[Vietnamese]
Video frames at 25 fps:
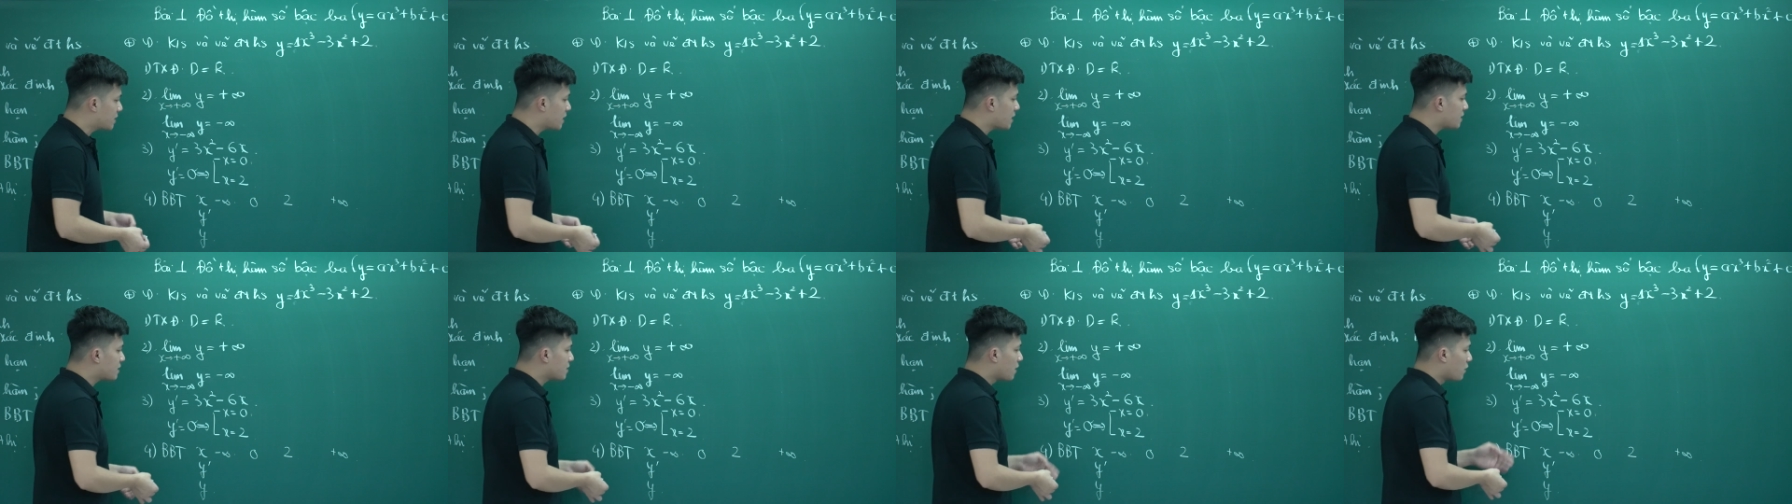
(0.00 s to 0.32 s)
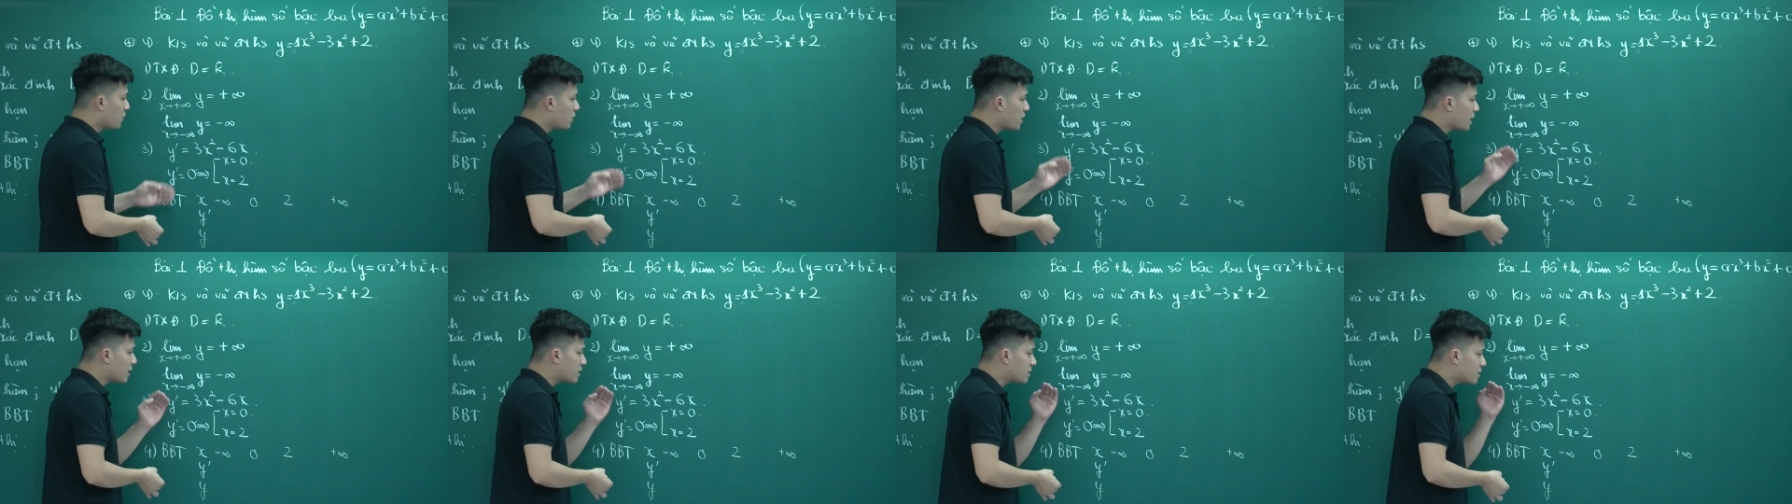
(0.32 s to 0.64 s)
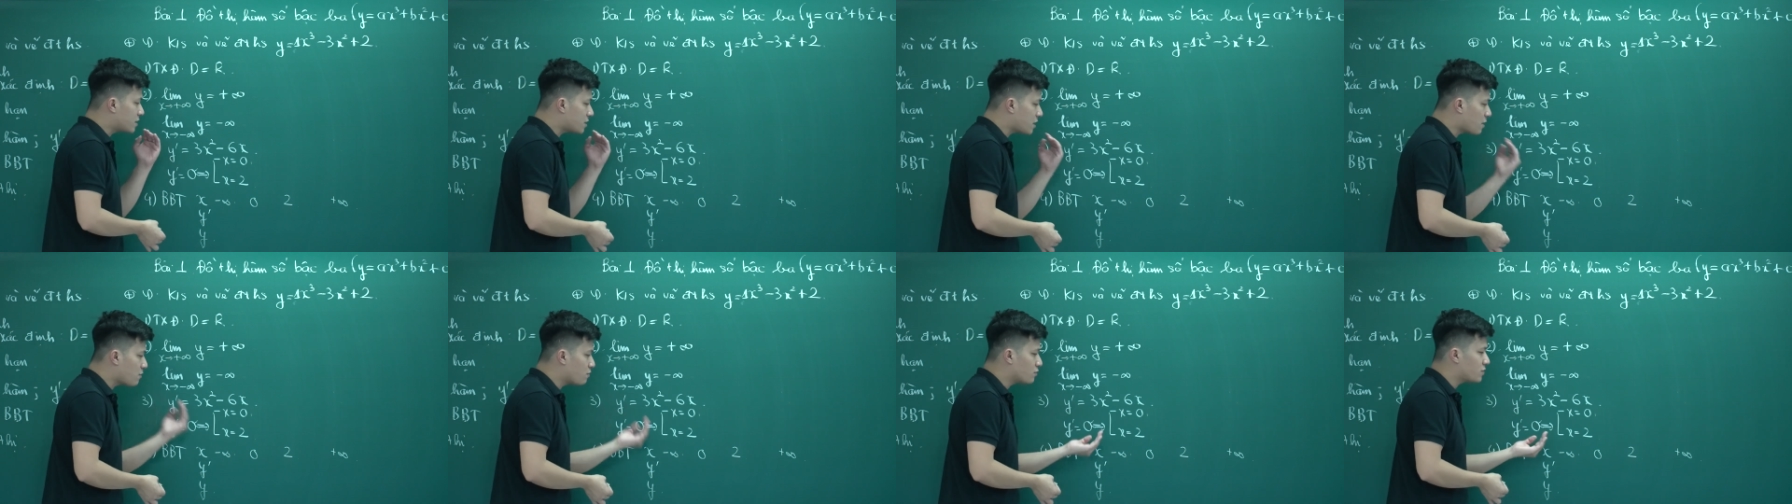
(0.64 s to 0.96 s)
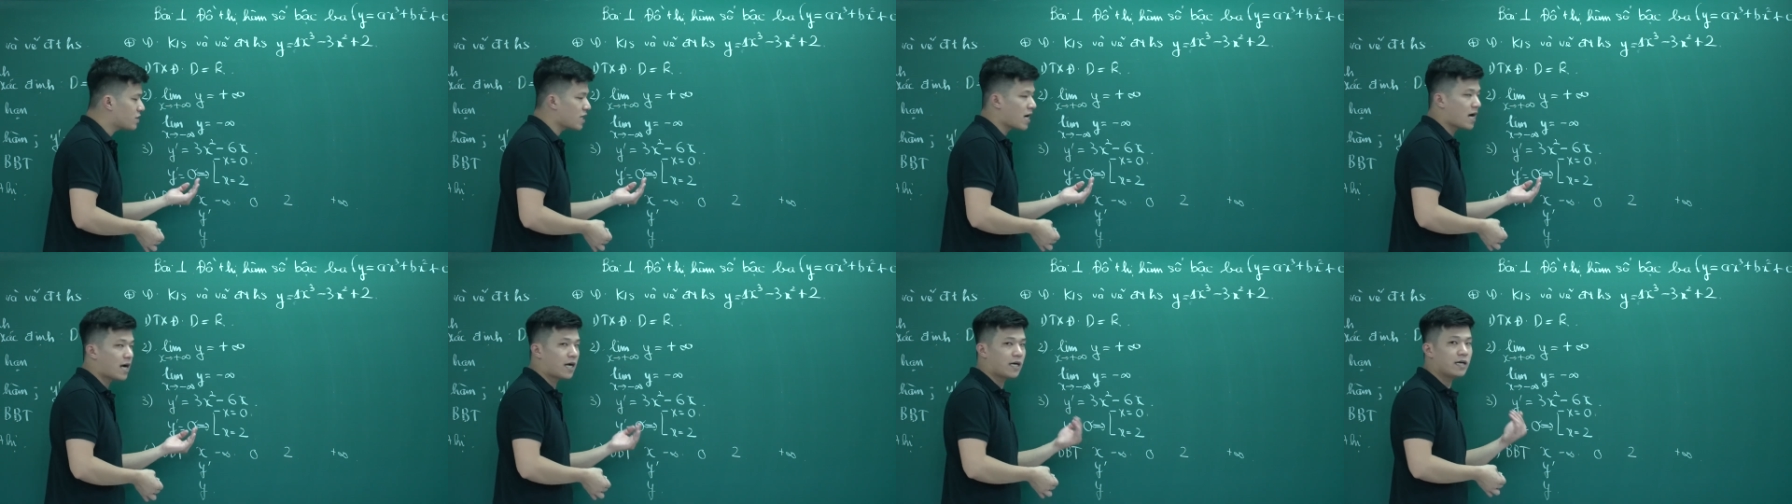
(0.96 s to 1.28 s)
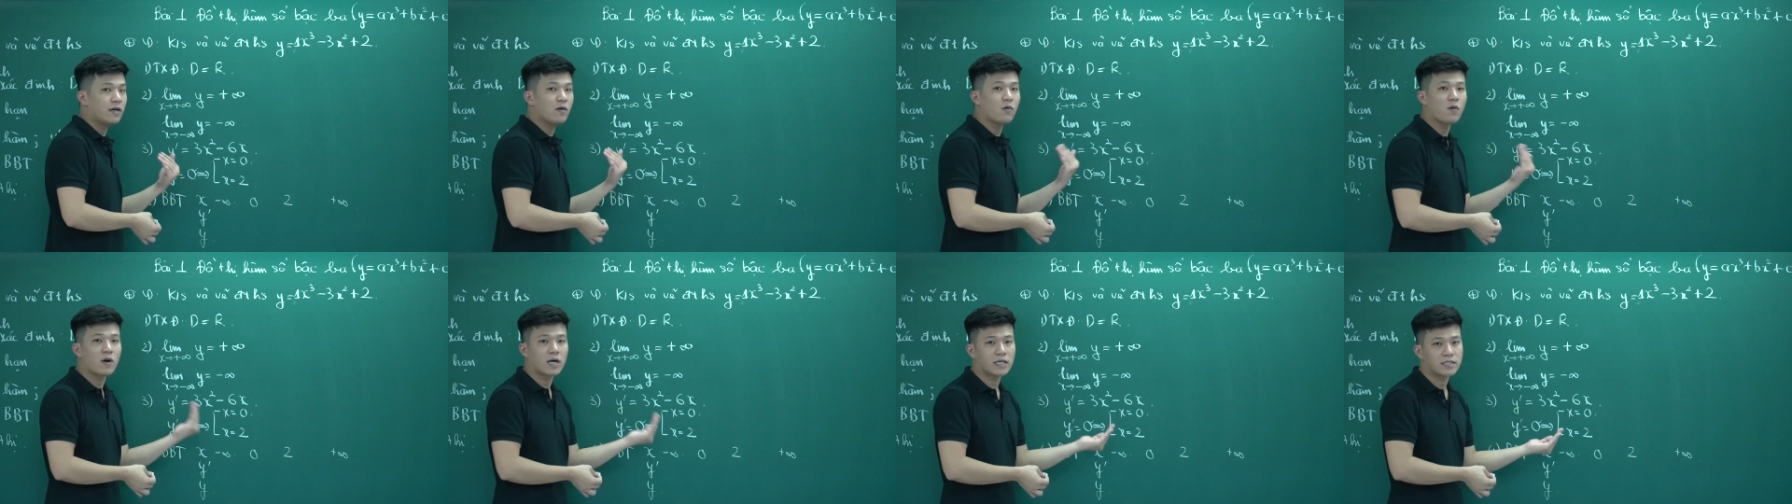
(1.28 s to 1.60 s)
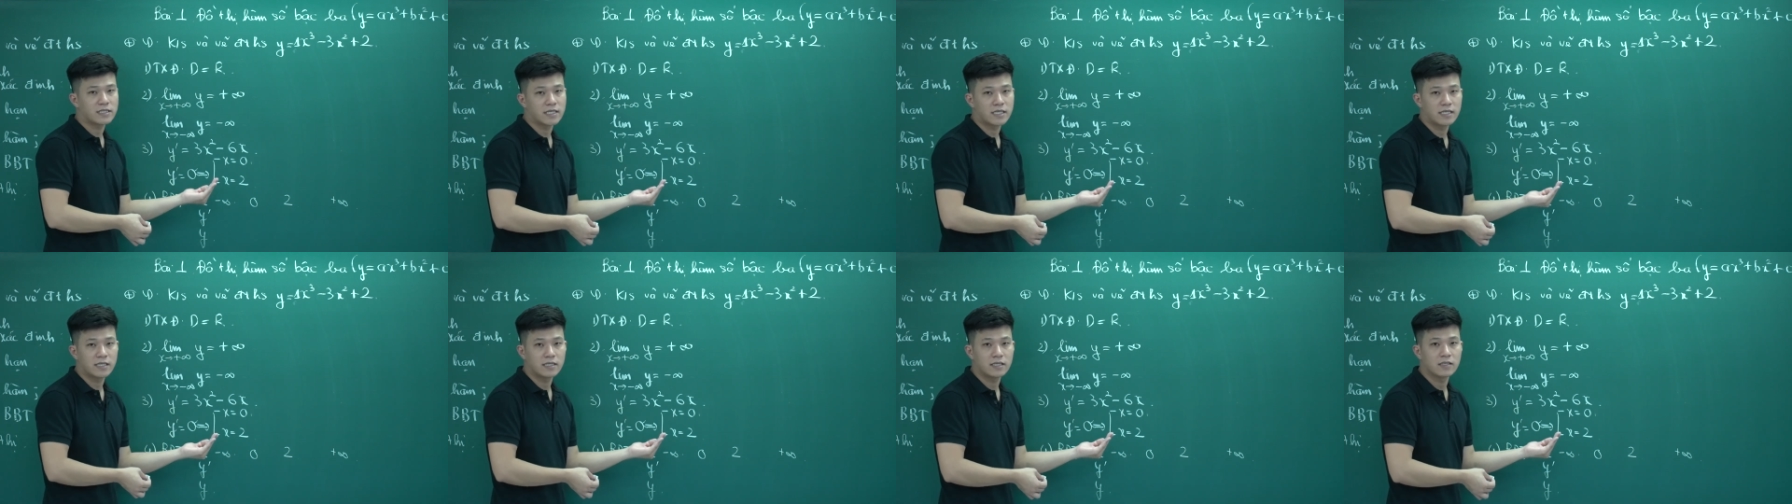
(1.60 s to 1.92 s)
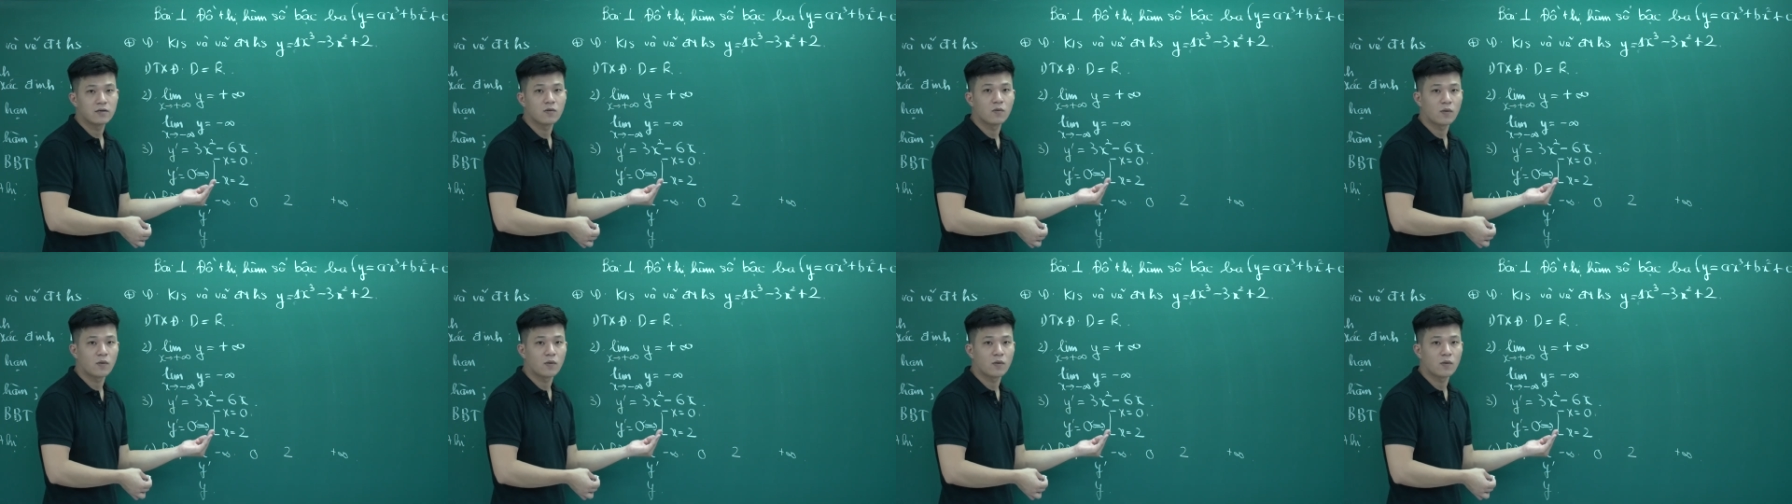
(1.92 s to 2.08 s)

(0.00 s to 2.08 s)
xét dấu là trong trái ngoài gì?